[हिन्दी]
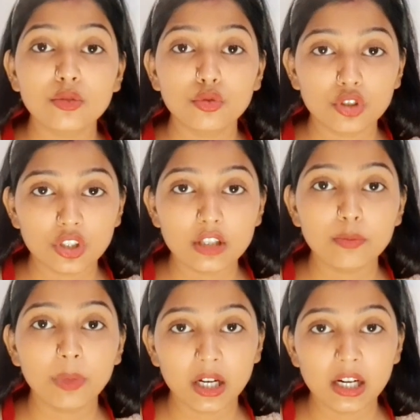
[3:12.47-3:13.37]
कुछ
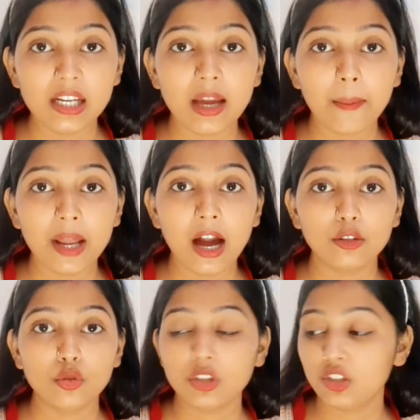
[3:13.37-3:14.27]
चीज़ पकड़ ली अपने
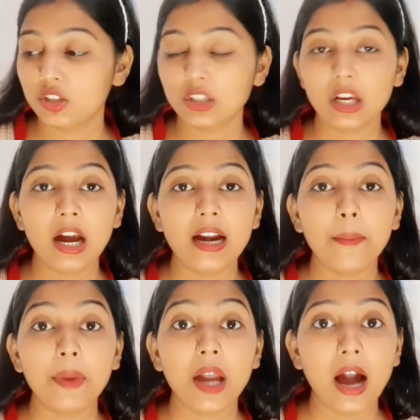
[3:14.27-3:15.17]
हाथों से जिसके कारण
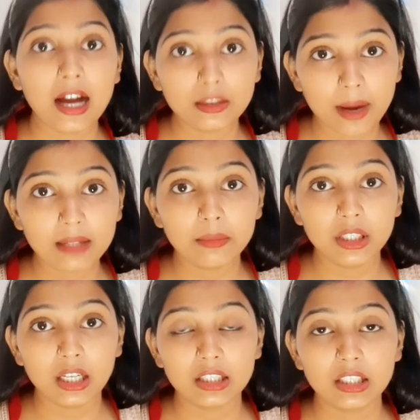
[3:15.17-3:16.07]
आपके हाथ बाद
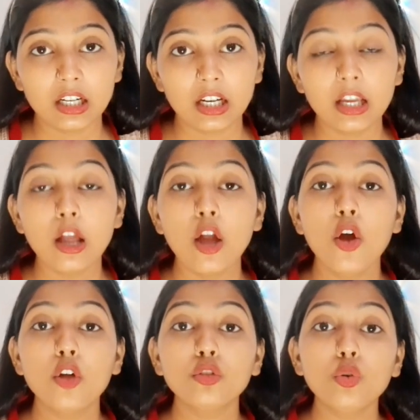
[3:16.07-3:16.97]
में दर्द कर रहे
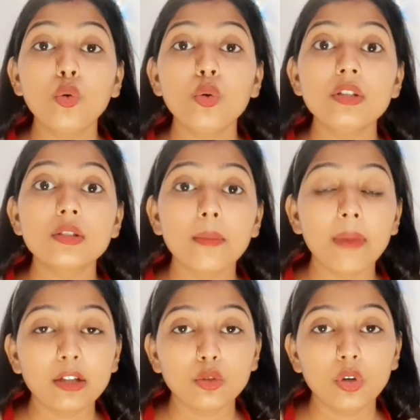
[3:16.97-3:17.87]
हैं तो इन सब
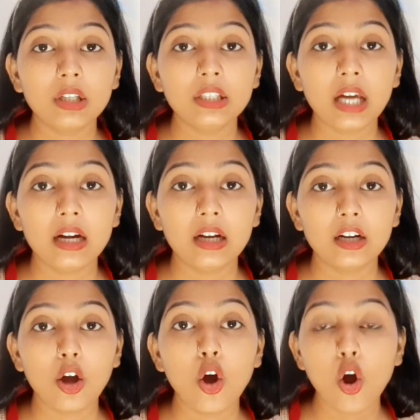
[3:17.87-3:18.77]
बातों का ध्यान
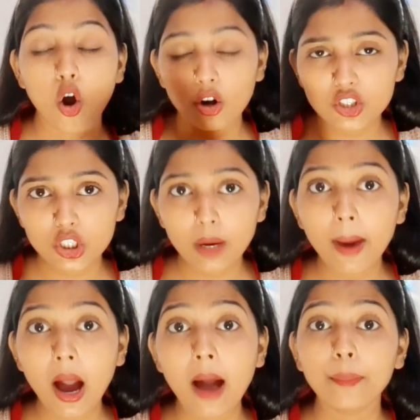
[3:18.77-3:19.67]
रखना और
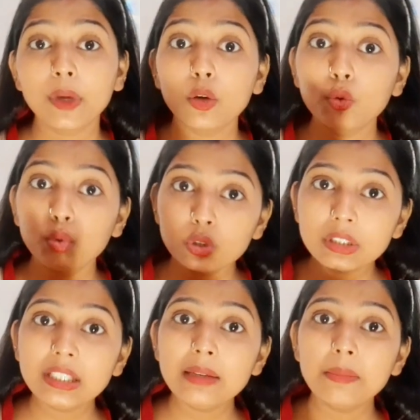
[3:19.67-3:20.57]
जब आपके
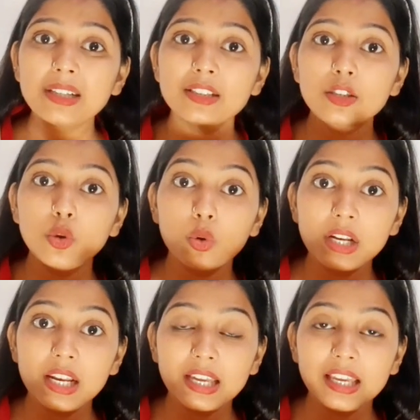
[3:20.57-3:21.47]
खुद की मर्ज़ी
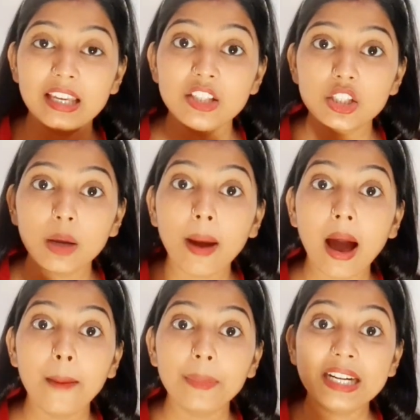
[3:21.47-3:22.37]
होने लगेगी जब
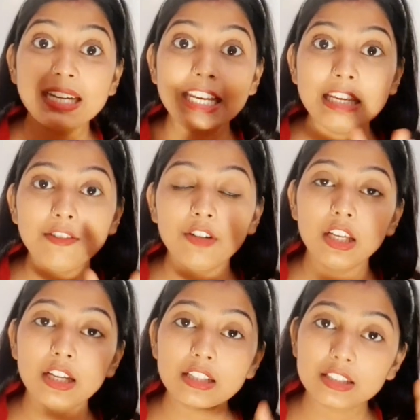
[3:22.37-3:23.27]
आपकी
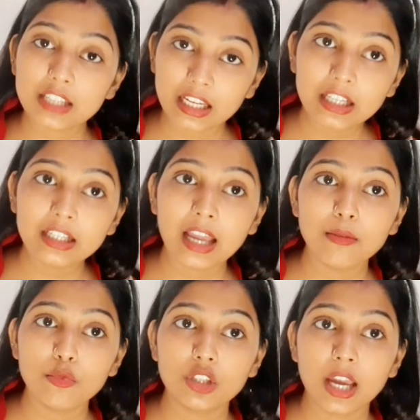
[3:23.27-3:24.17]
डिलीवरी का सही
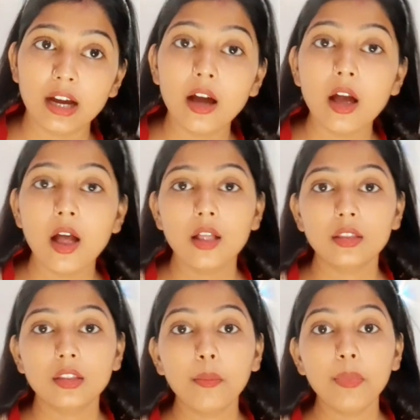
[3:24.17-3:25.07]
टाइम हो जाएगा
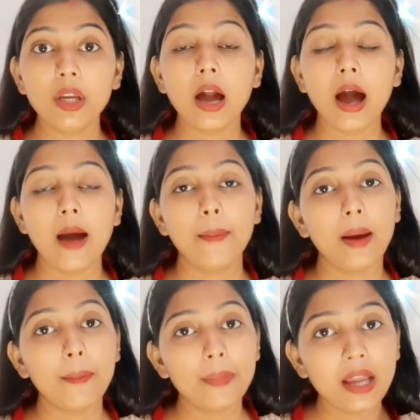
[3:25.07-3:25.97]
तब भी
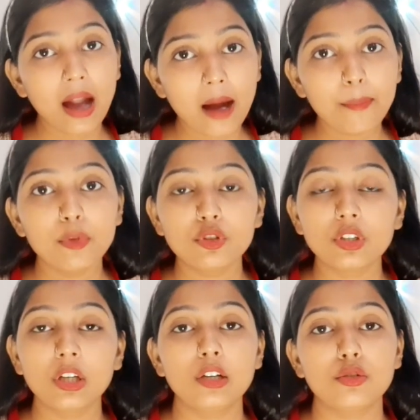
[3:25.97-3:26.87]
आप अपने आप पुश
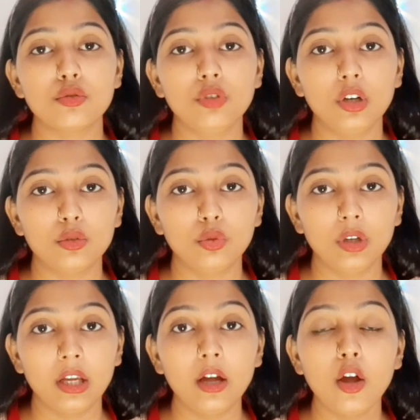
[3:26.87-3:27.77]
करना शुरू कर
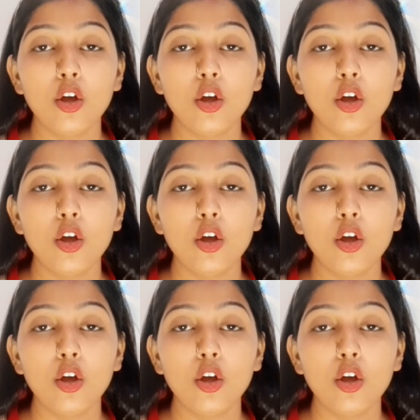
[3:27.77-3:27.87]
दोगे